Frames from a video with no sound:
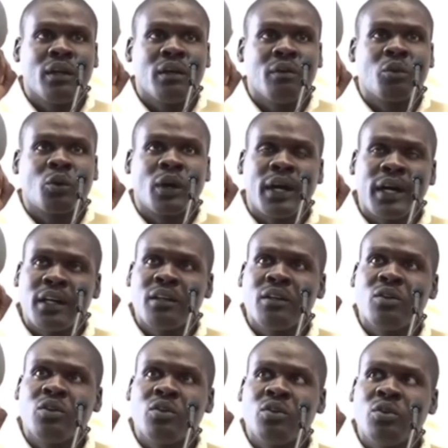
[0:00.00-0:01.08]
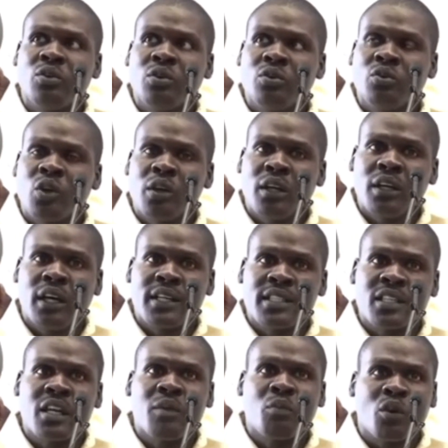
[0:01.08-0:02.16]
برهان زول
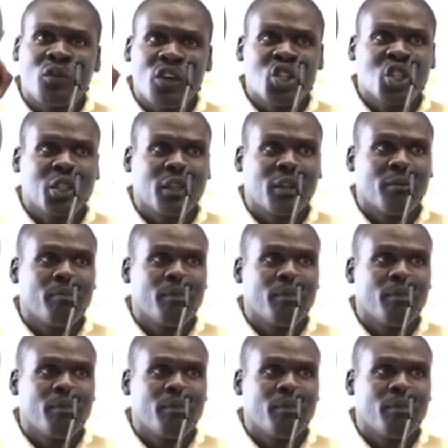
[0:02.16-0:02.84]
عسكري بروفيشنال